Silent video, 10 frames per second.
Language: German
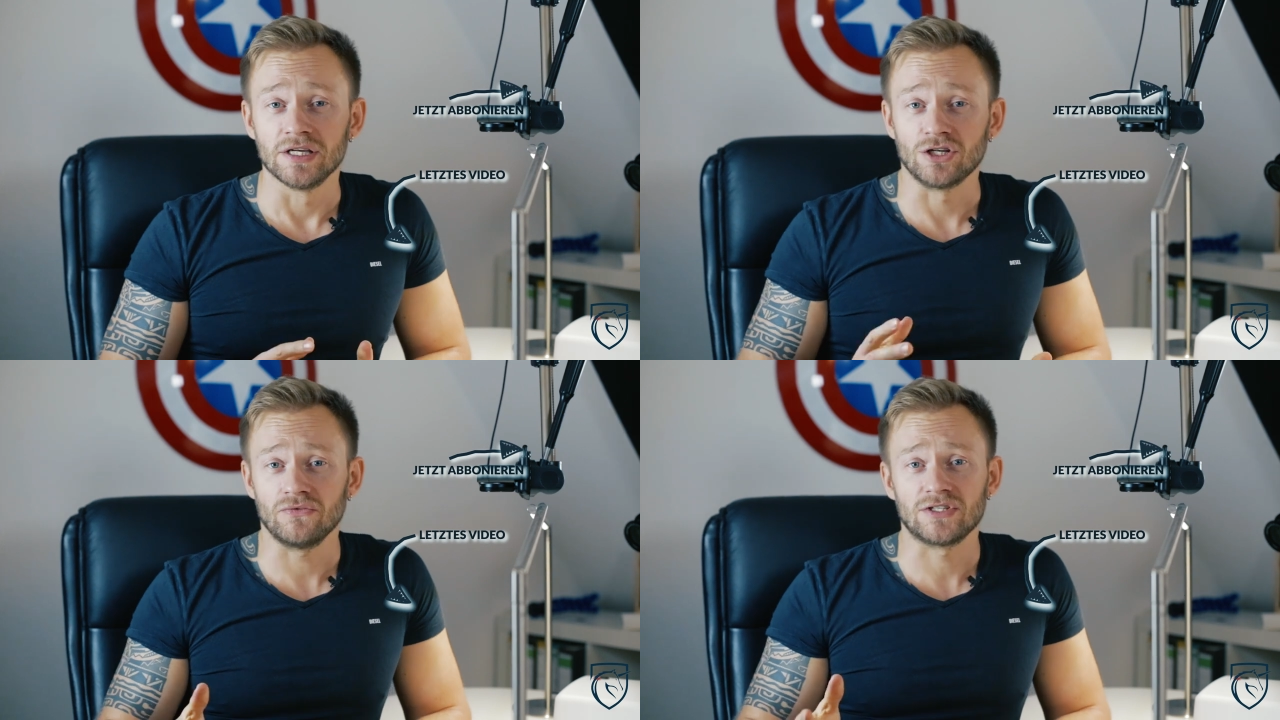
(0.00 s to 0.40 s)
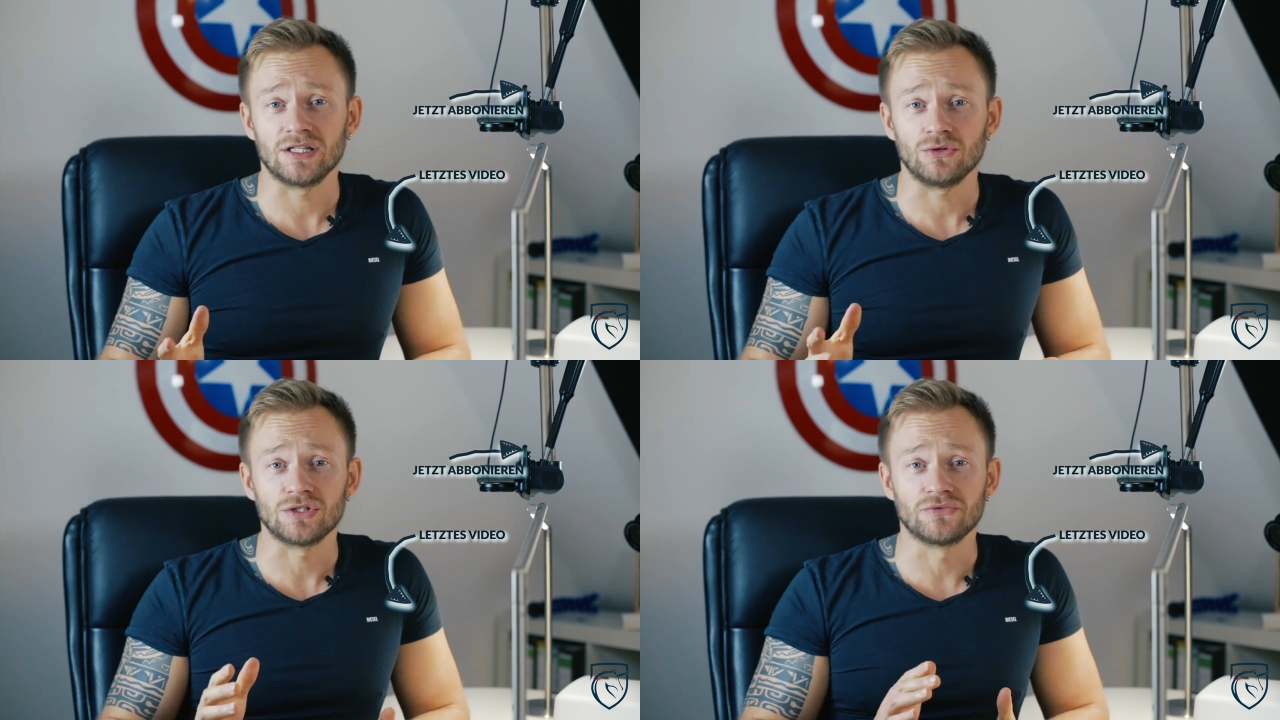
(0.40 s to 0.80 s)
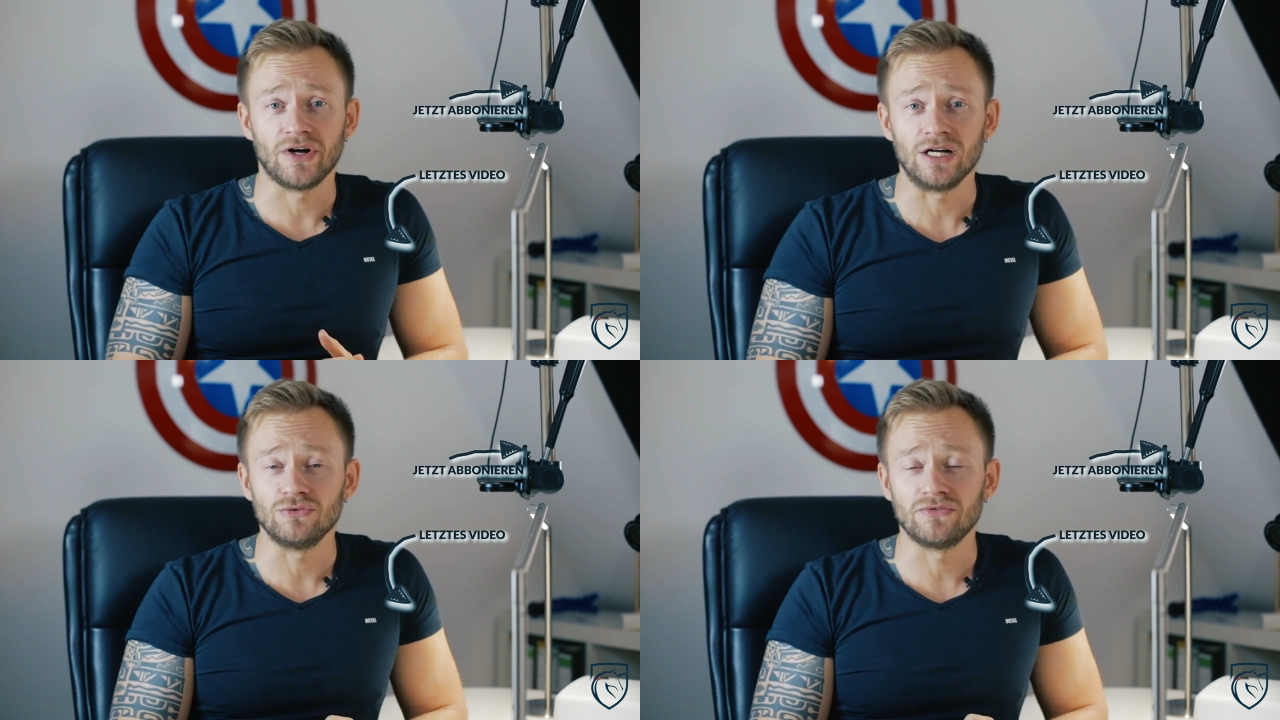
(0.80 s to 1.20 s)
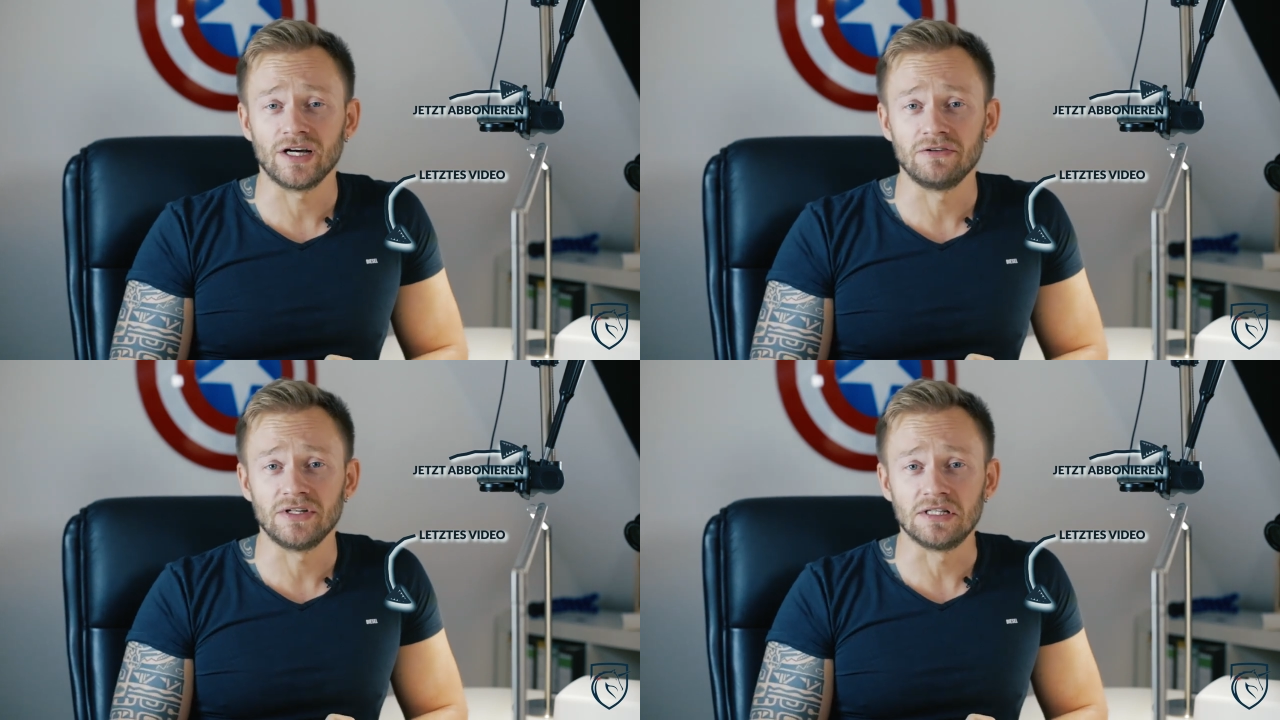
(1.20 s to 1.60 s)
Ich hoffe, es hat euch gefallen und
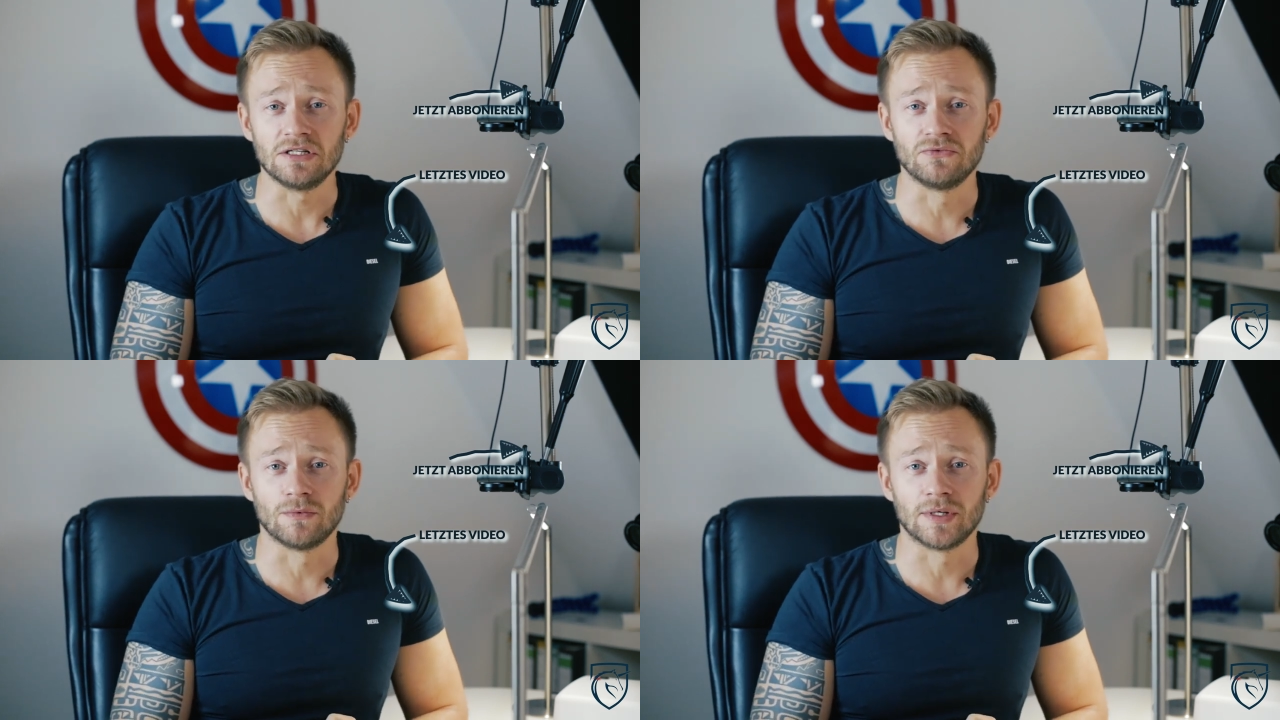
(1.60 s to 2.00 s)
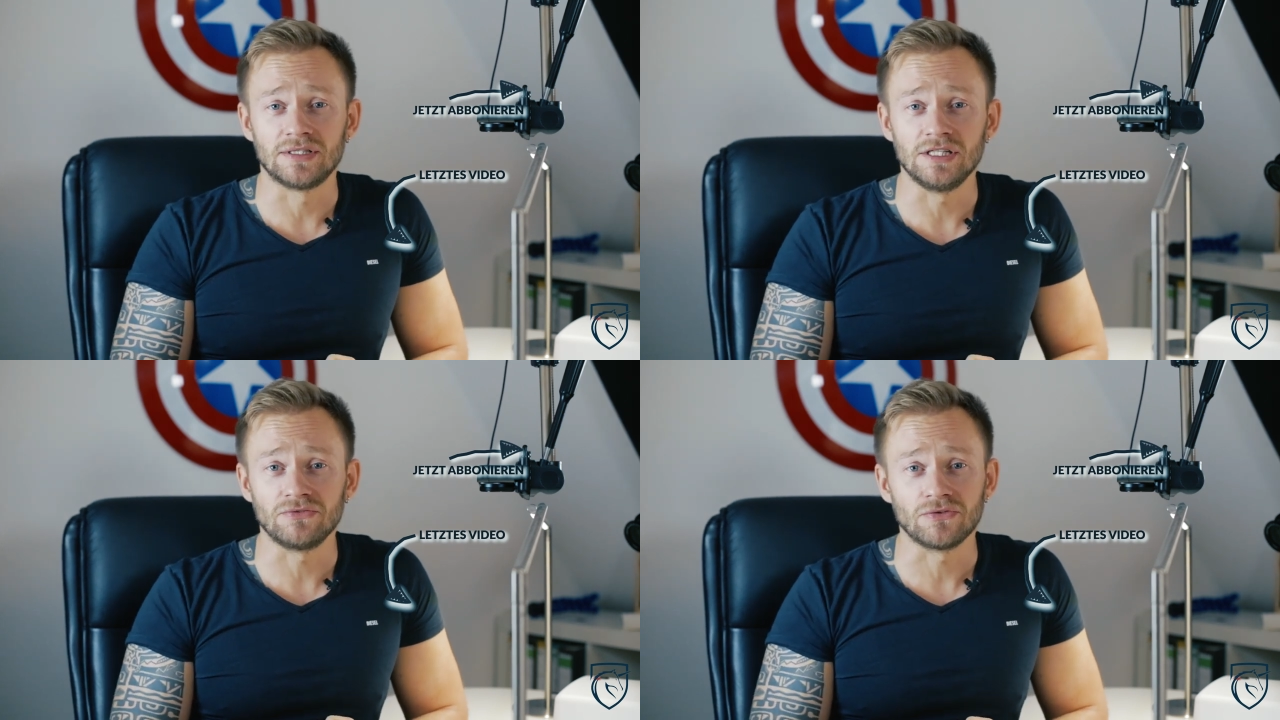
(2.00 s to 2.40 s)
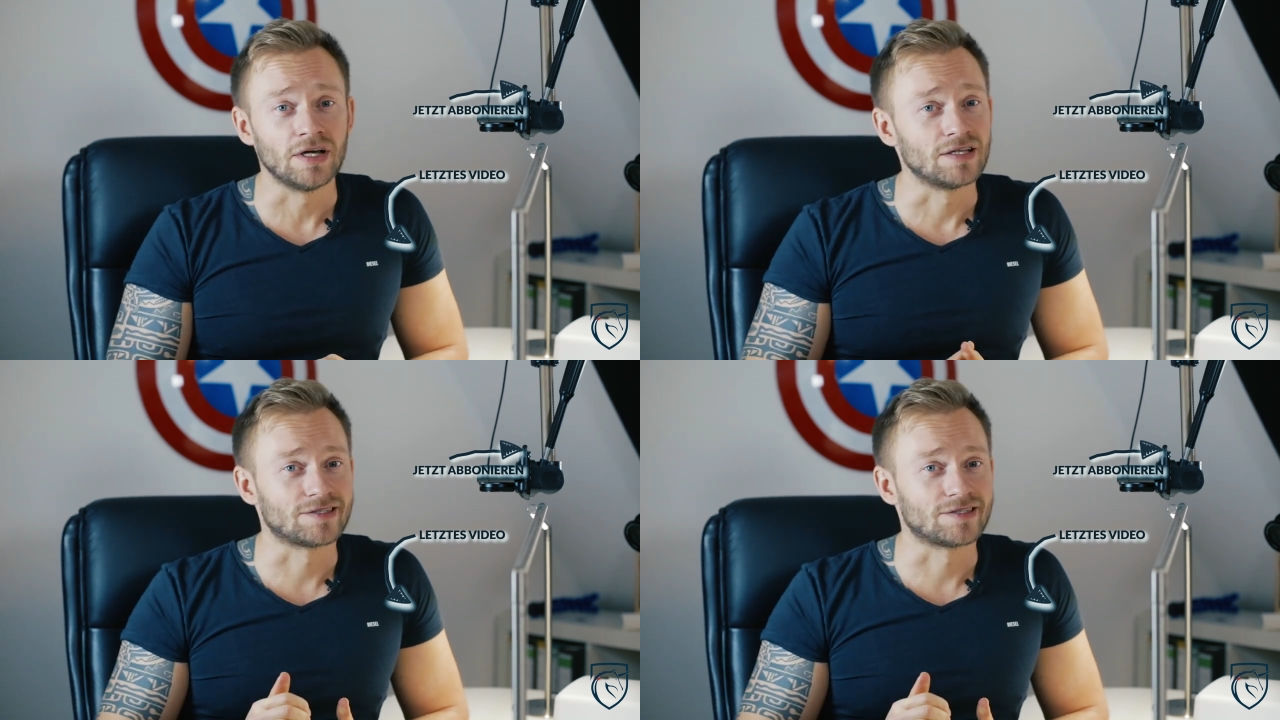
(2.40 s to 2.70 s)
war ein wenig informativ.